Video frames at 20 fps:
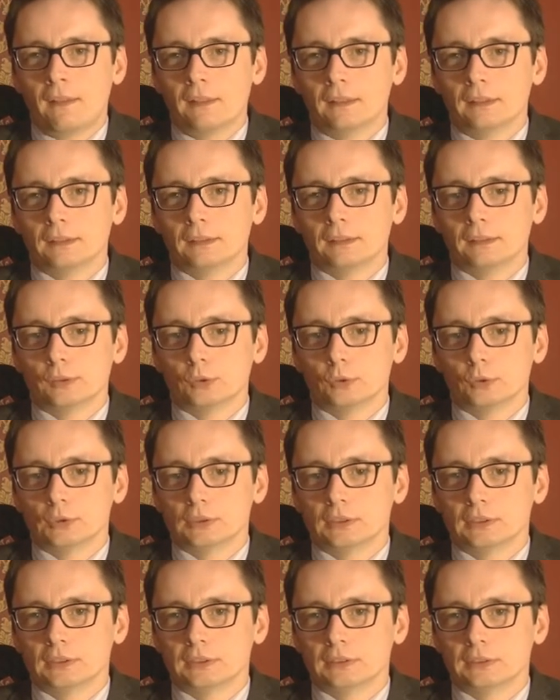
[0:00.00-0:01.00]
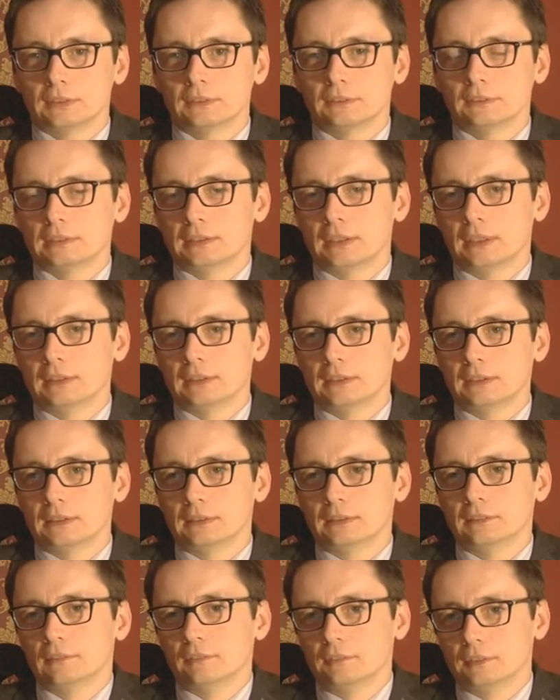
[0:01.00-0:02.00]
e, że, że zostanie
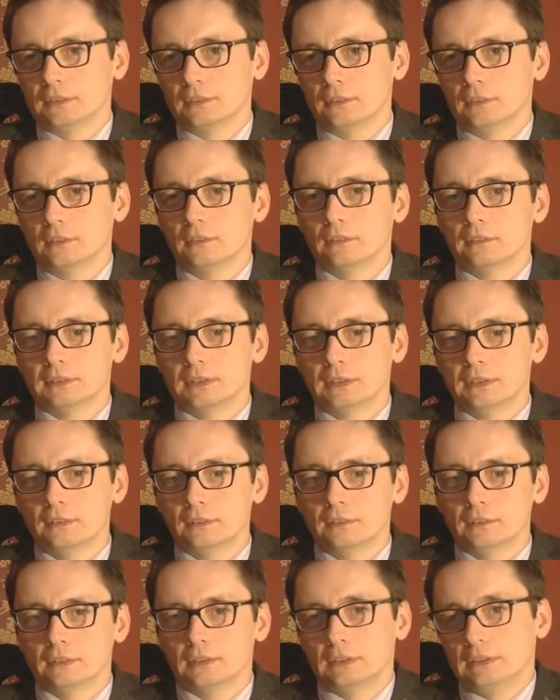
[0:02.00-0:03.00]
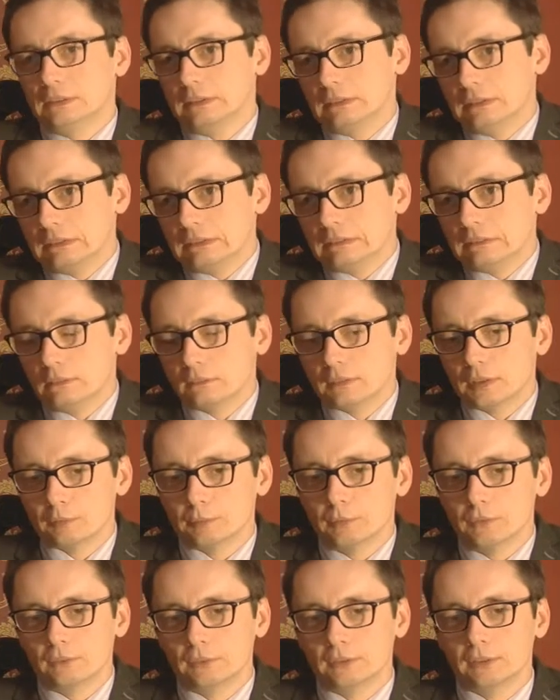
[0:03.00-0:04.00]
wysoko oceniony i, i do tej
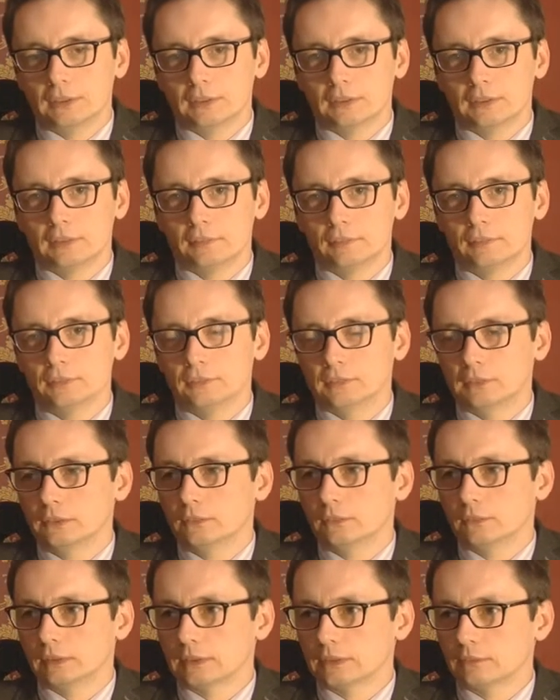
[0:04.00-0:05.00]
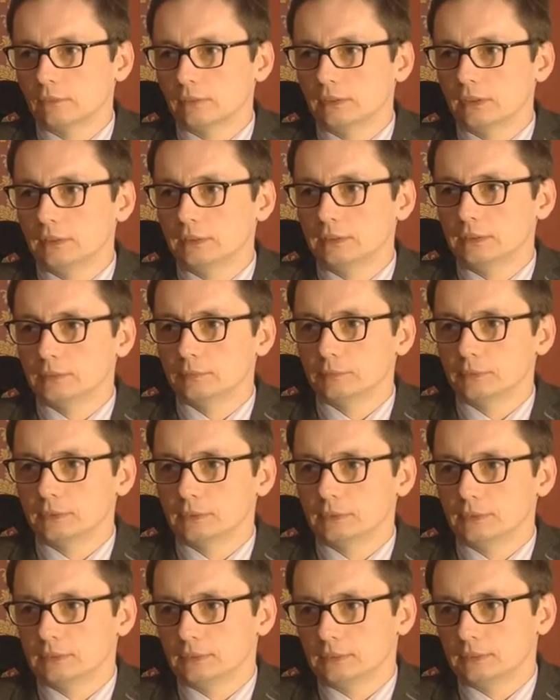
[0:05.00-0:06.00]
pory te, te wnioski, które
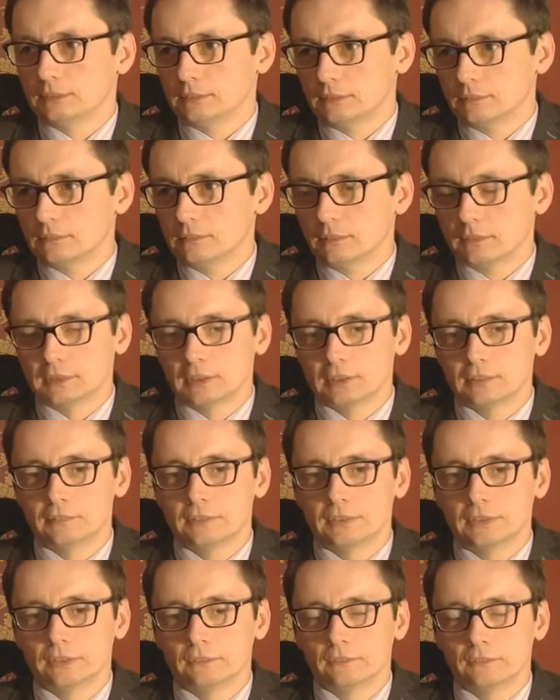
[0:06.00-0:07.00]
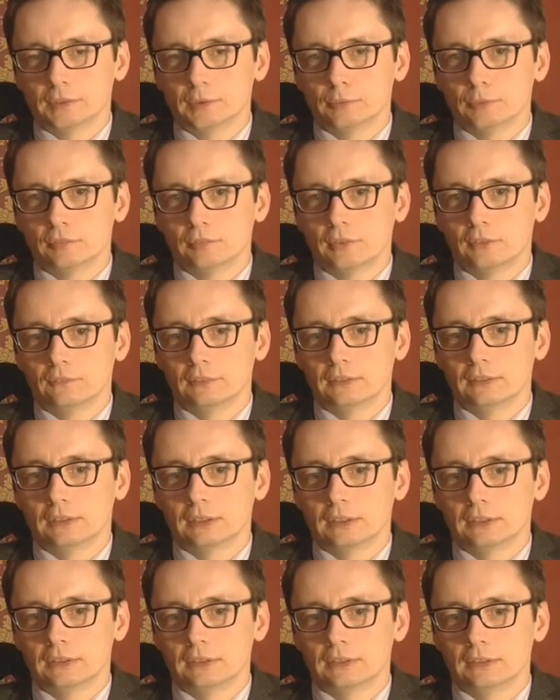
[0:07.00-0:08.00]
składaliśmy, no, zazwyczaj otrzymywały
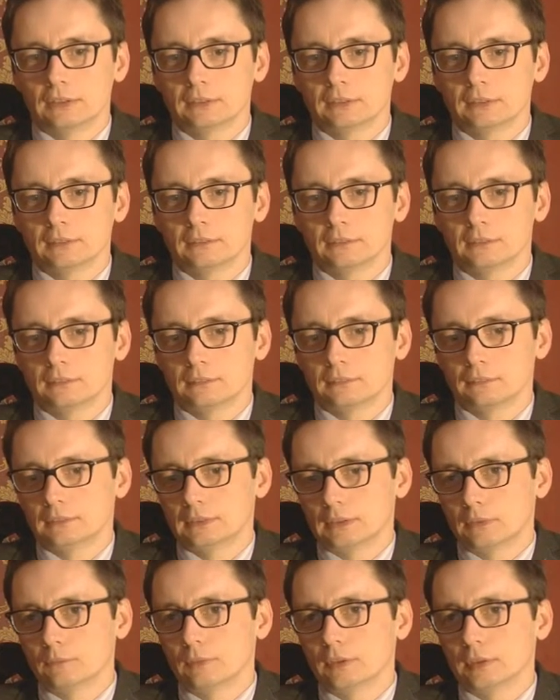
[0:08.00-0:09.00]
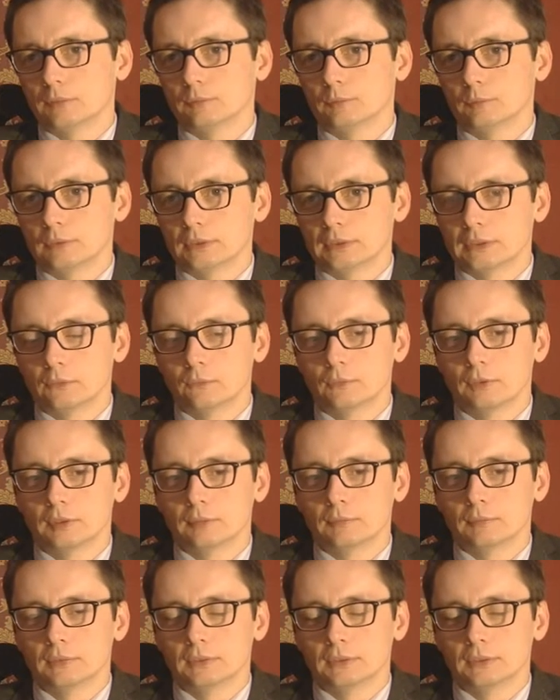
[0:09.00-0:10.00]
takie całkiem,
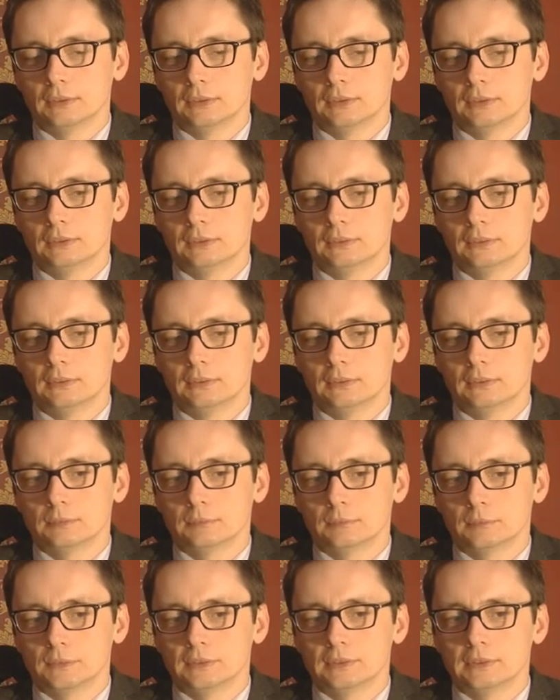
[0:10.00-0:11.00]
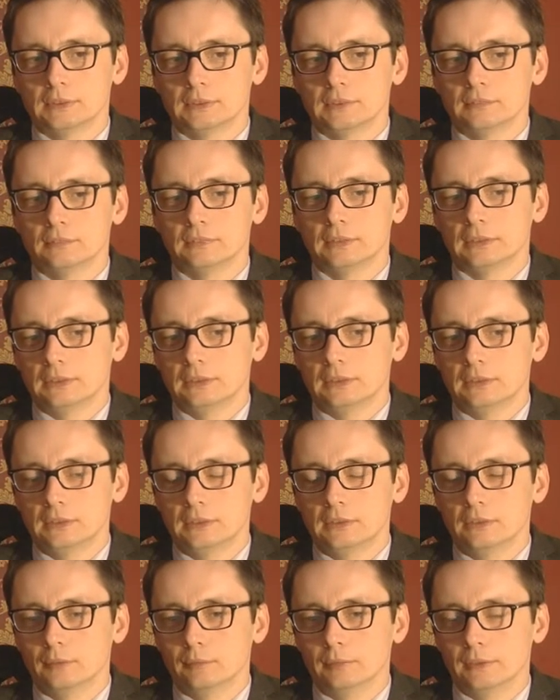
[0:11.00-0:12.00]
całkiem e, pozytywne i,
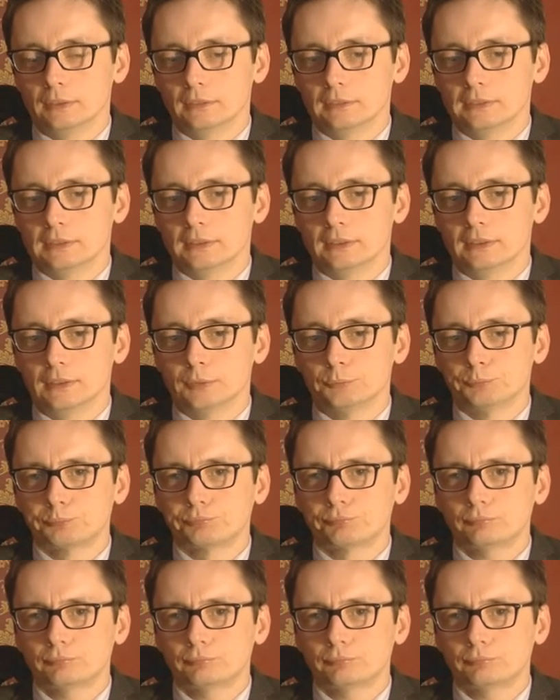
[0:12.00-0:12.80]
i dobre oceny.